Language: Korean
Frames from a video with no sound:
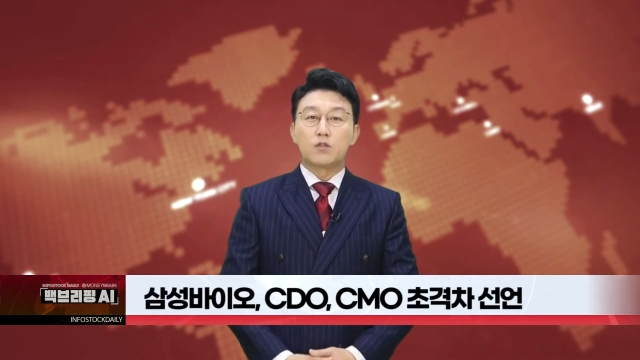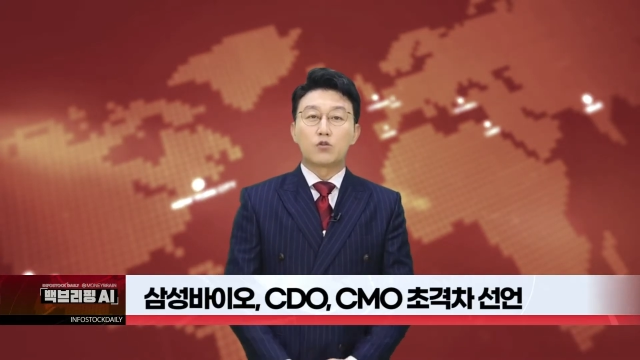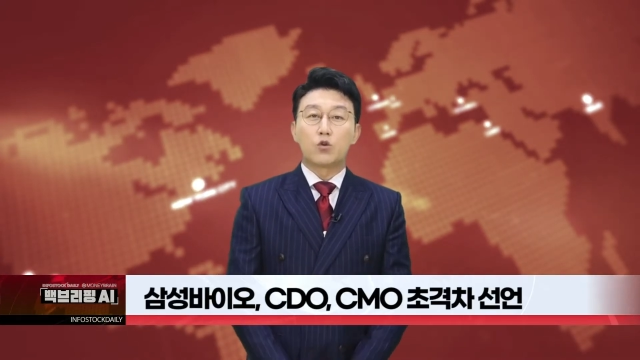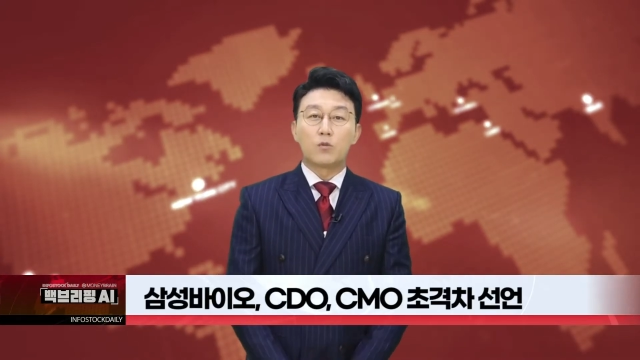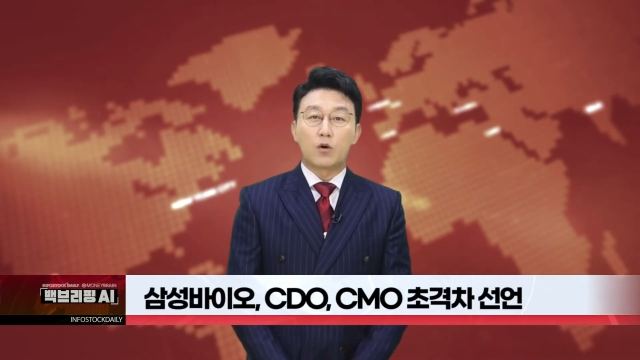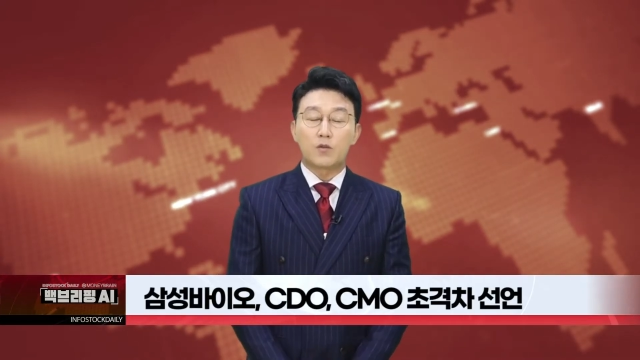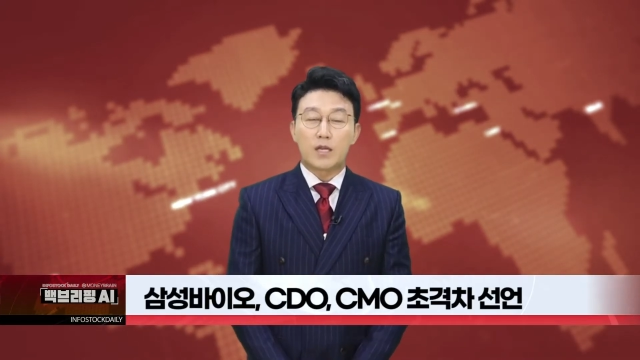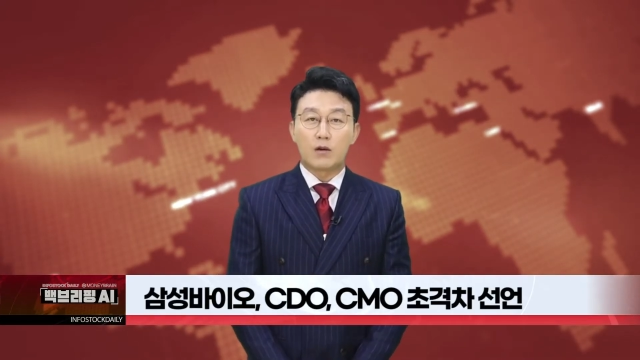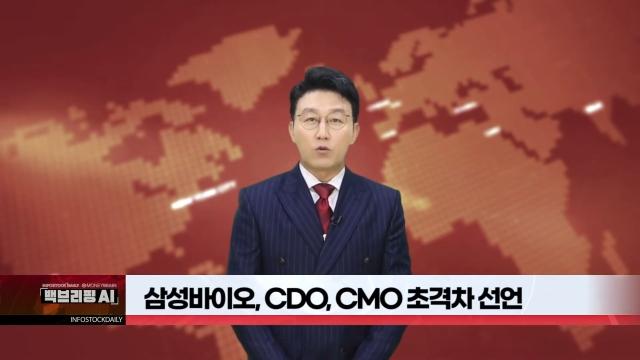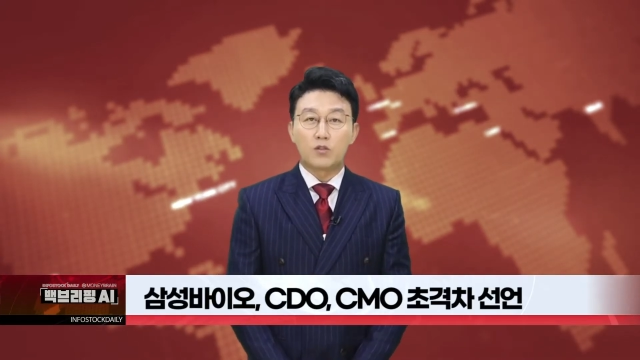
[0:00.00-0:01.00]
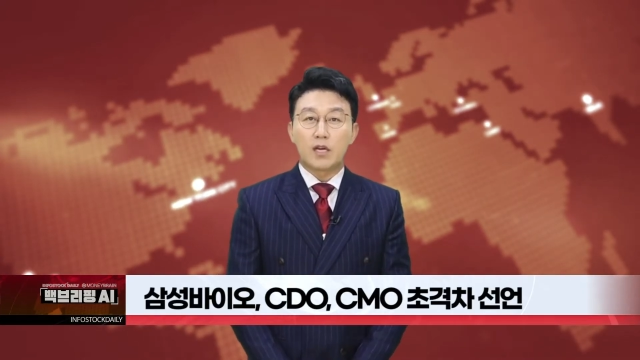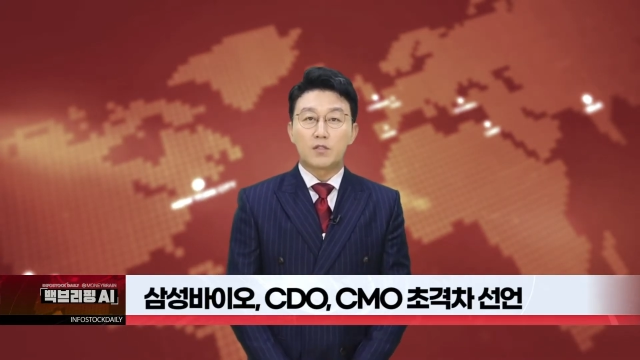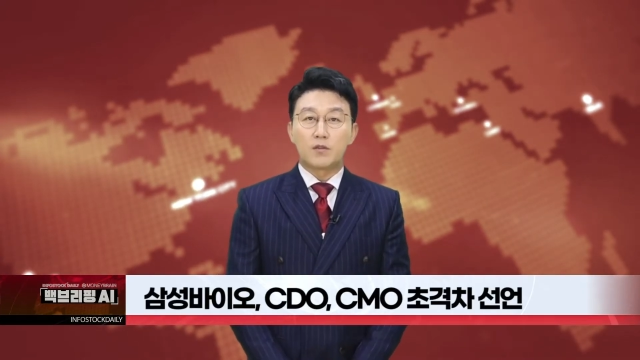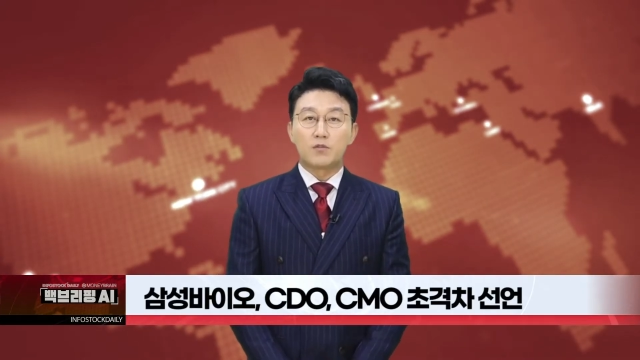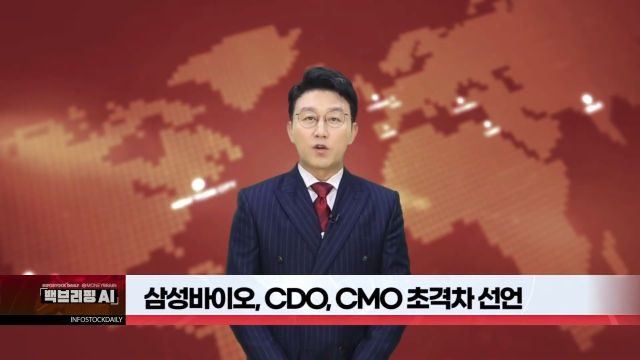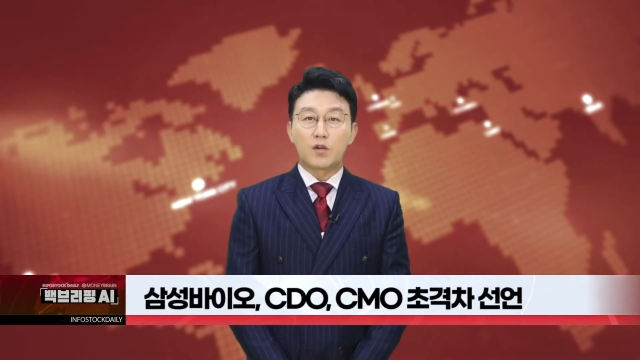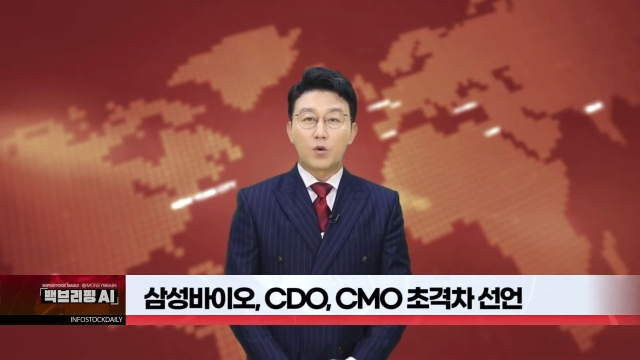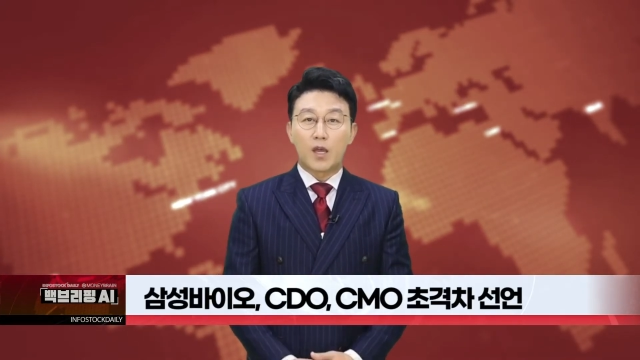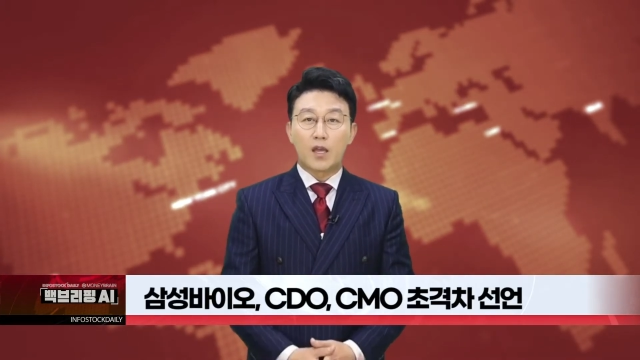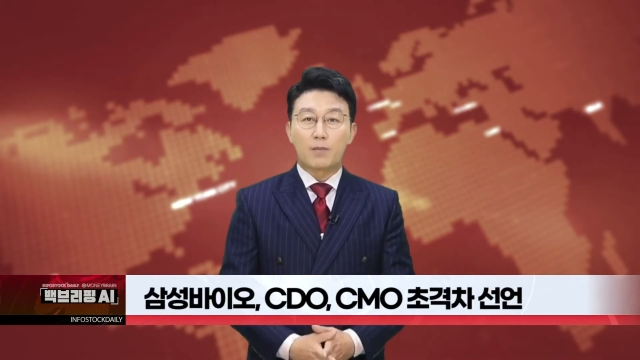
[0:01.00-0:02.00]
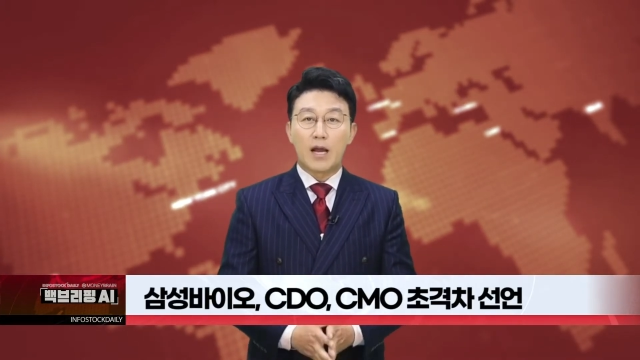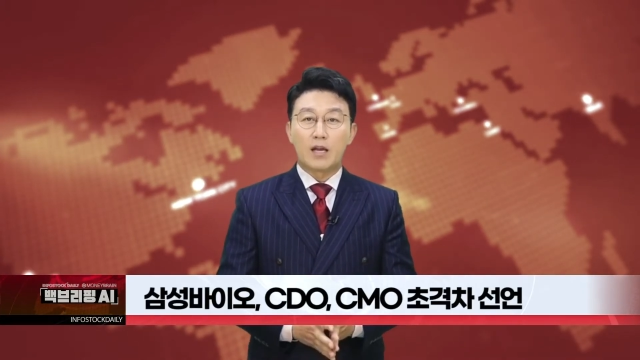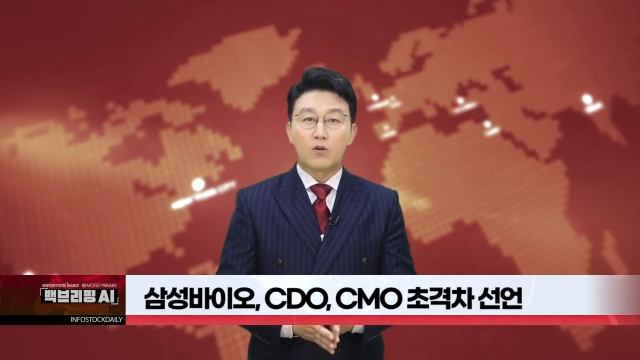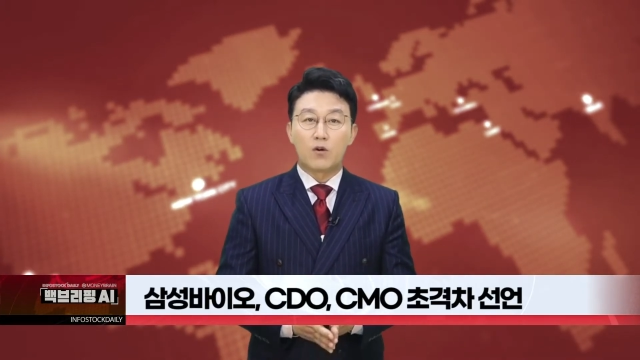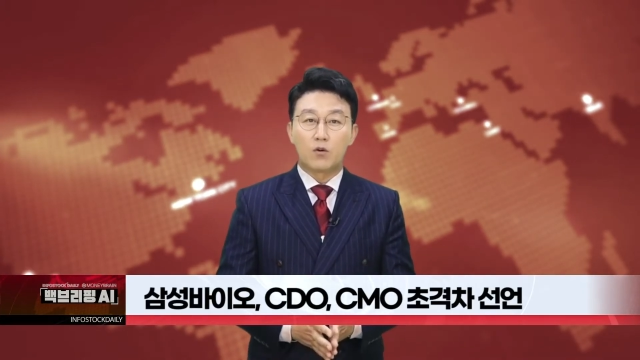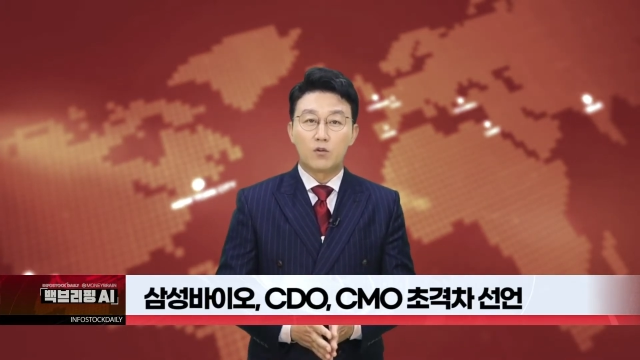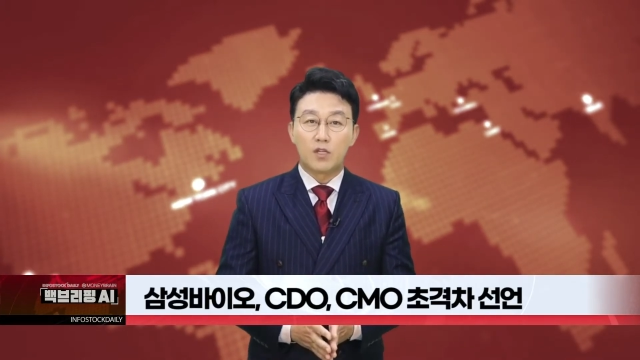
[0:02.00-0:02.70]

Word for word: 송도 사공장 증설을 통해 바이오,